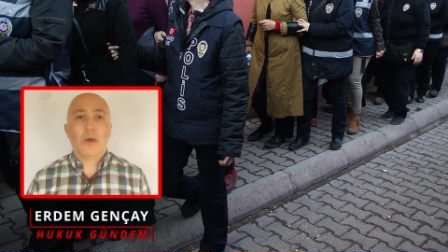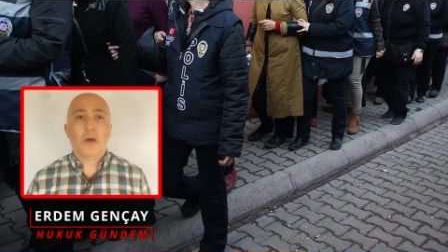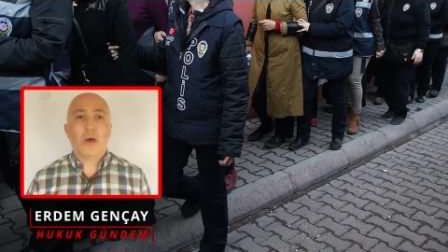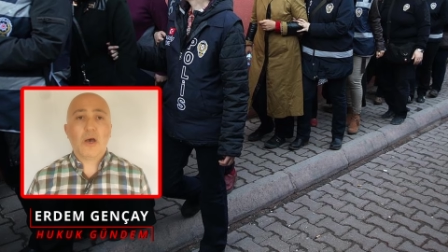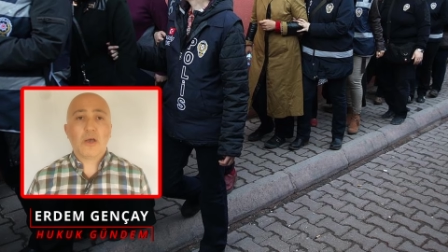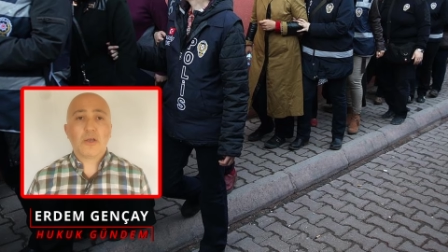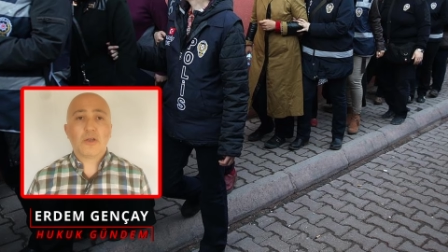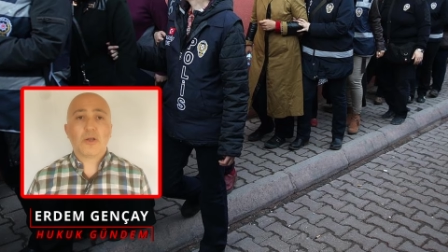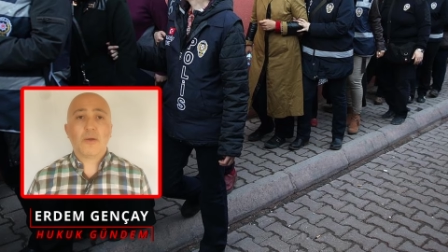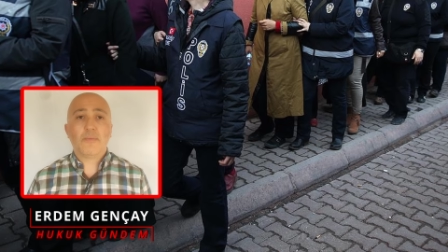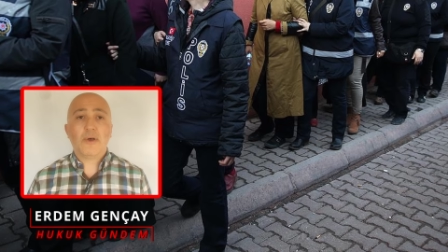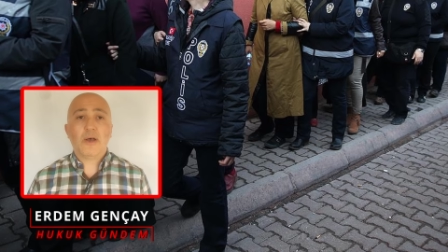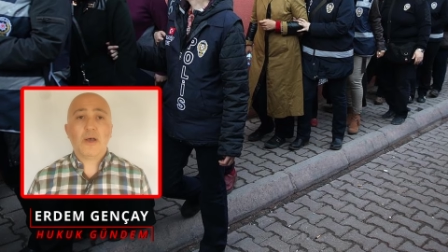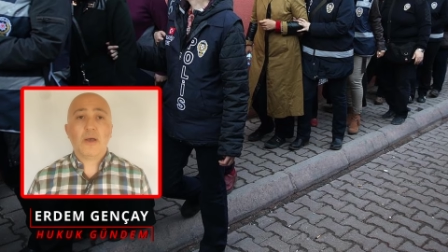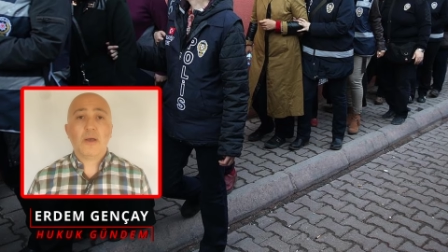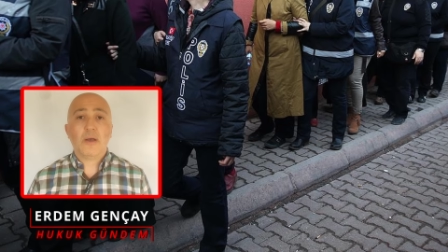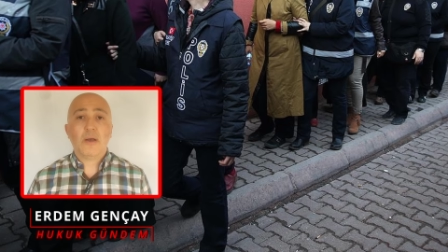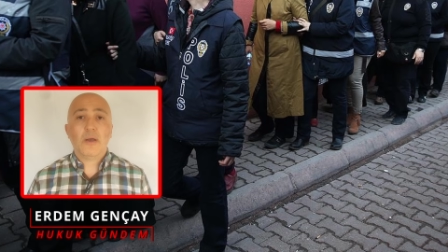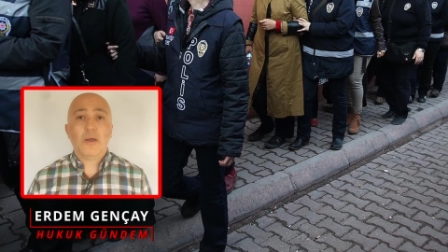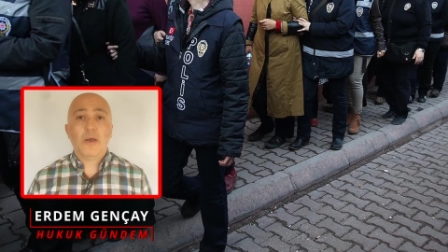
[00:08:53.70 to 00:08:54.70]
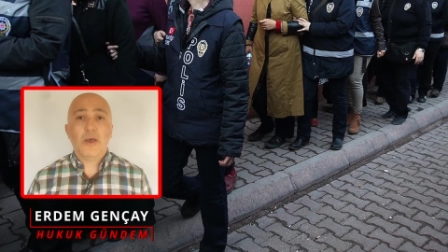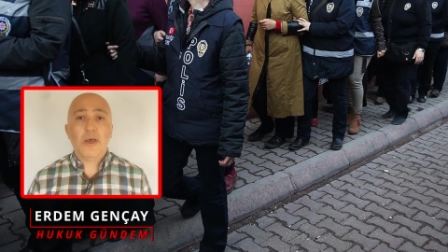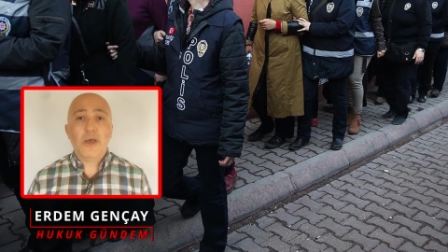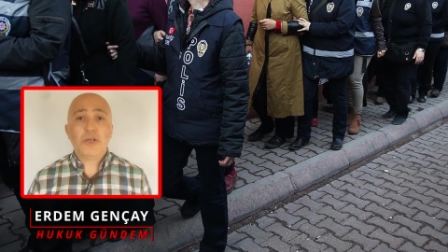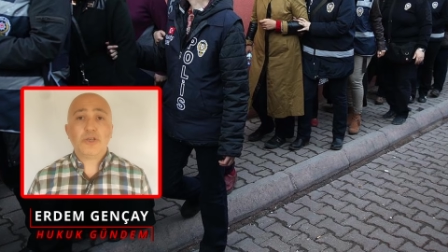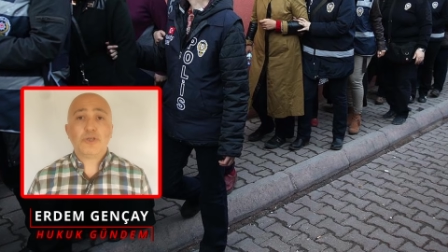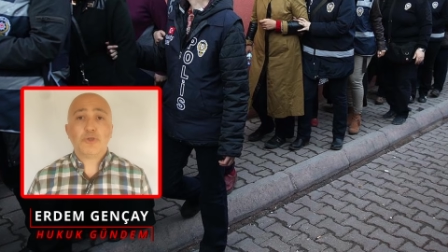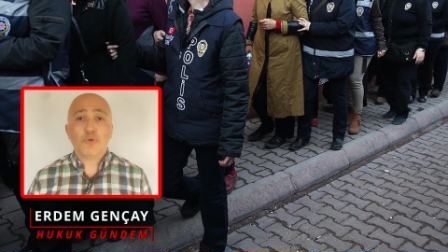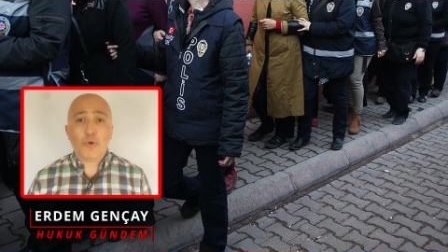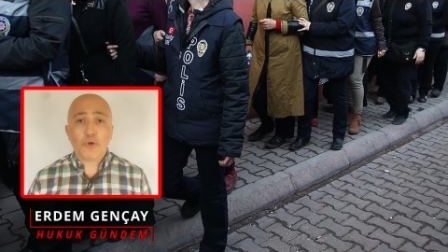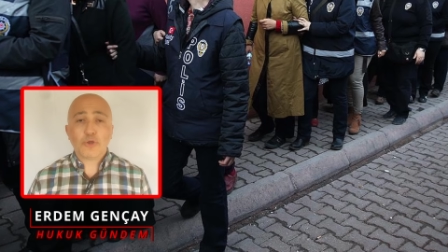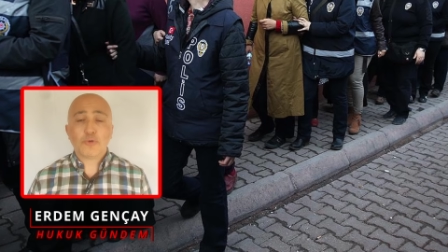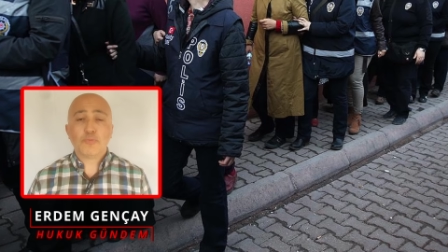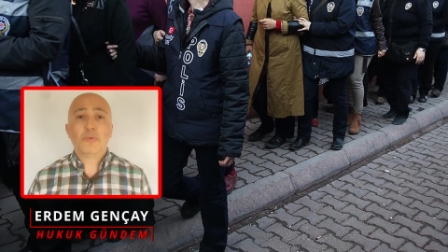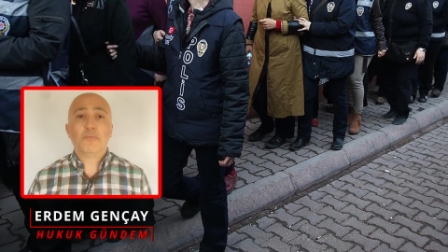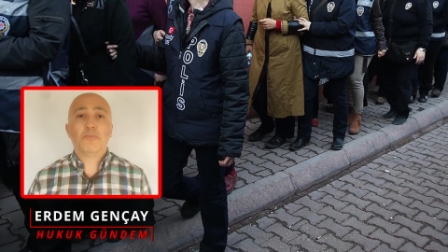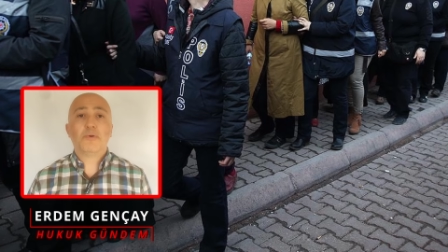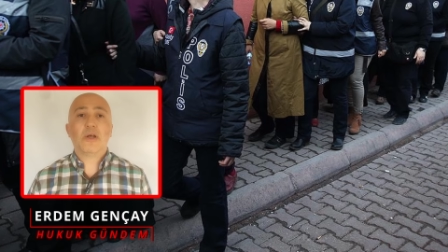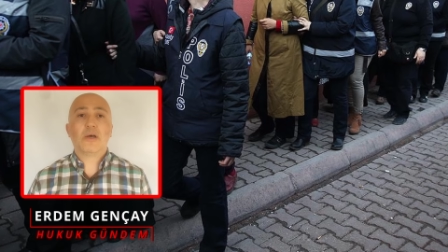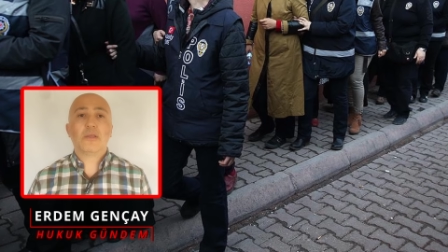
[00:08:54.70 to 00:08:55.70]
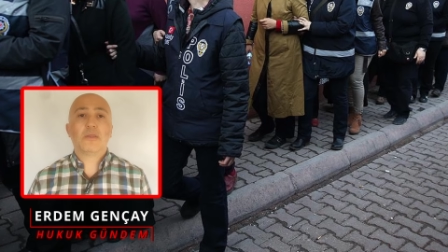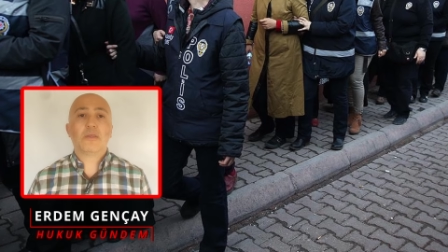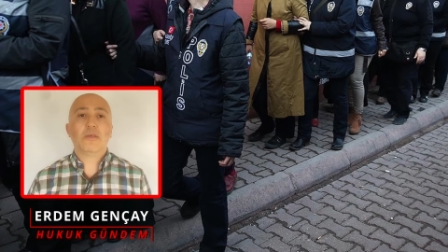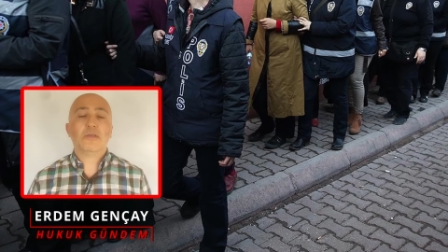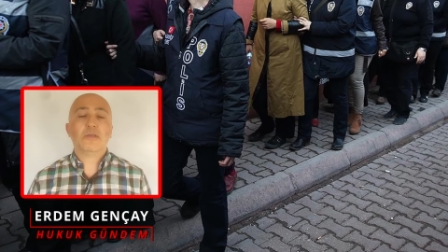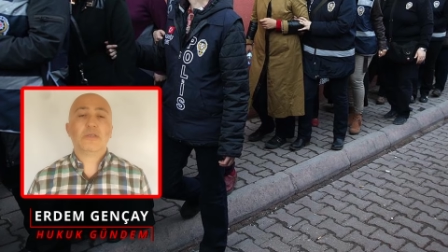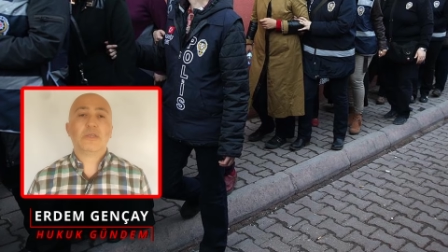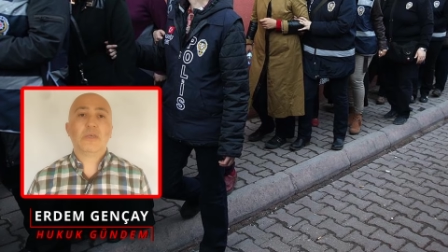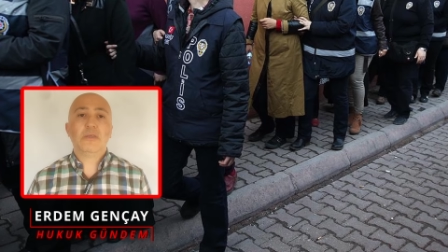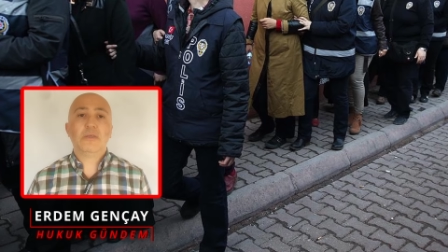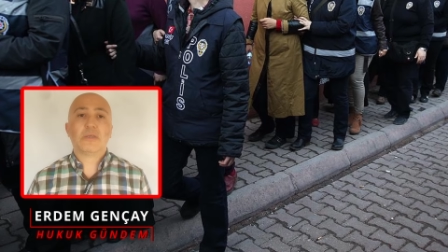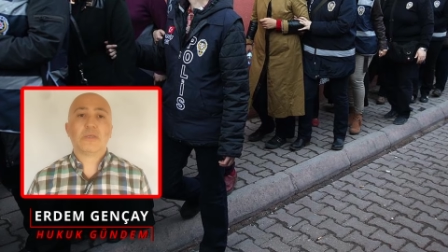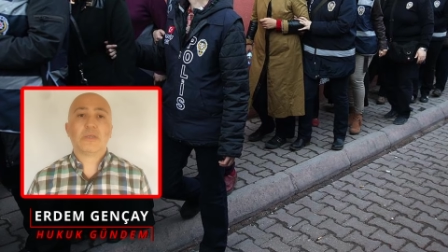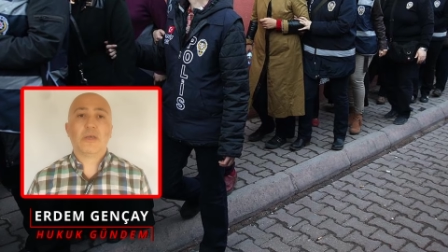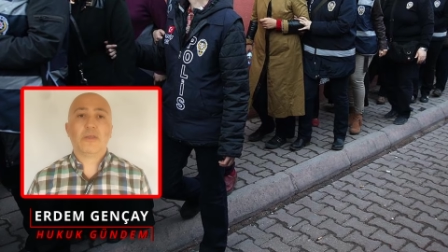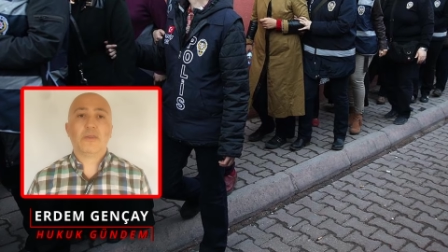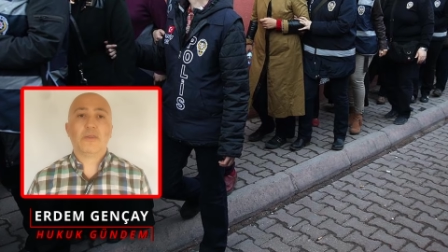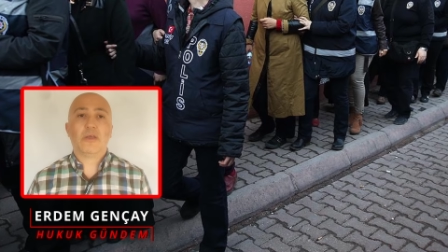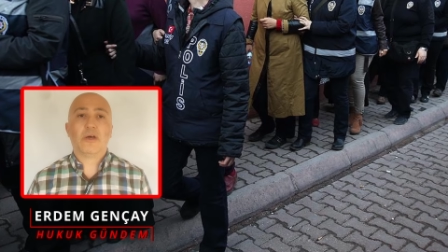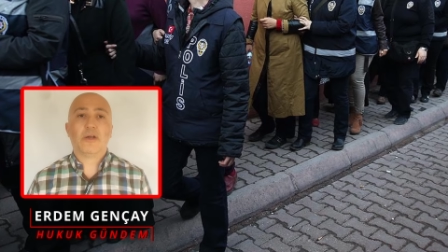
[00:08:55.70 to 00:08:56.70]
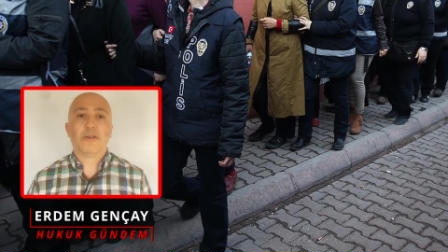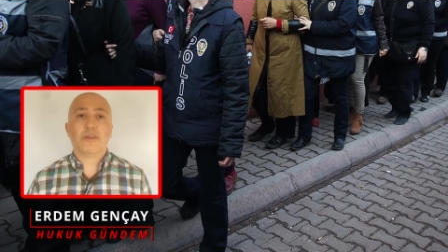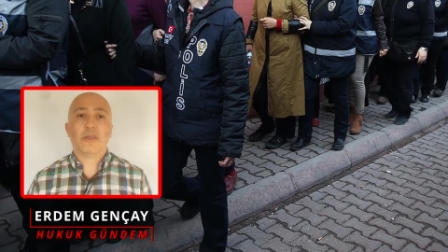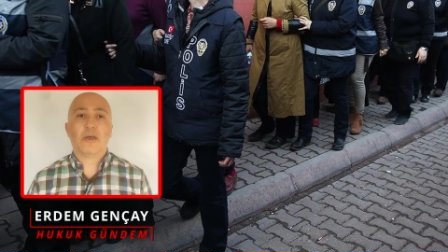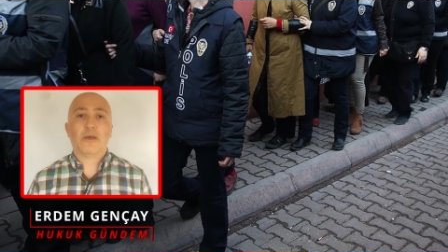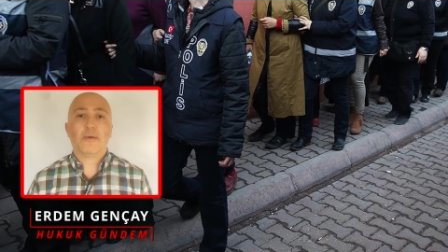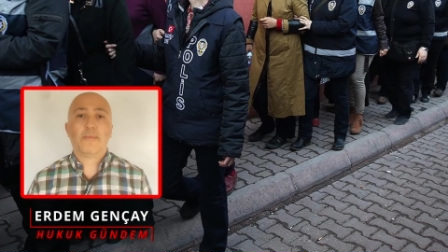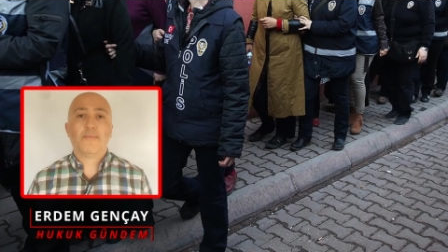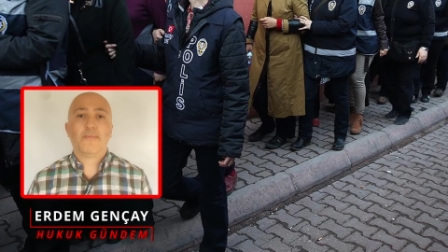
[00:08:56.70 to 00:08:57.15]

Akraba, eş, dost mu bıraktınız ki insanlarda?